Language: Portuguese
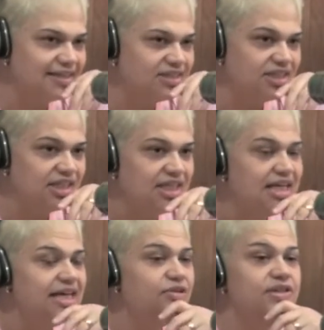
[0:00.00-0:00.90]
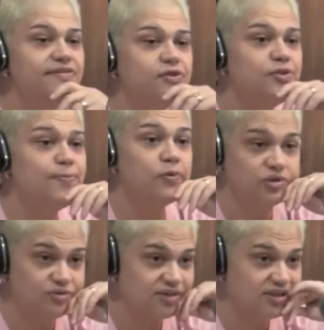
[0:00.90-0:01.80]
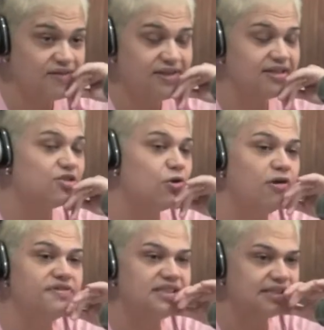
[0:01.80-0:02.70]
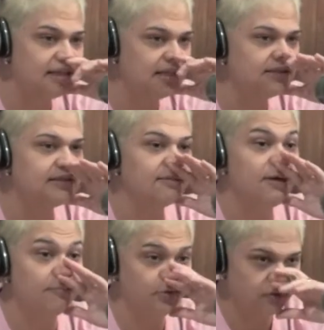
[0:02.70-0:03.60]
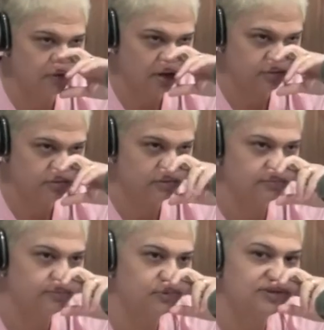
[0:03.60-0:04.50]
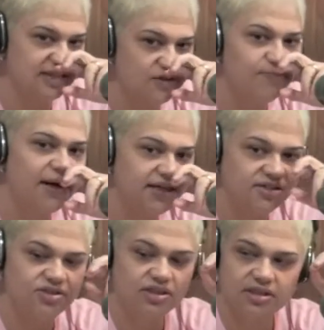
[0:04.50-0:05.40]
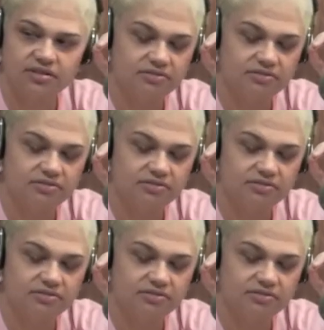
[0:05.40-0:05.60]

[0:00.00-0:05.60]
A pressão é grande. E o nível de prostituição entre as jovens e as crianças também é muito alto. É. Por ser um país de.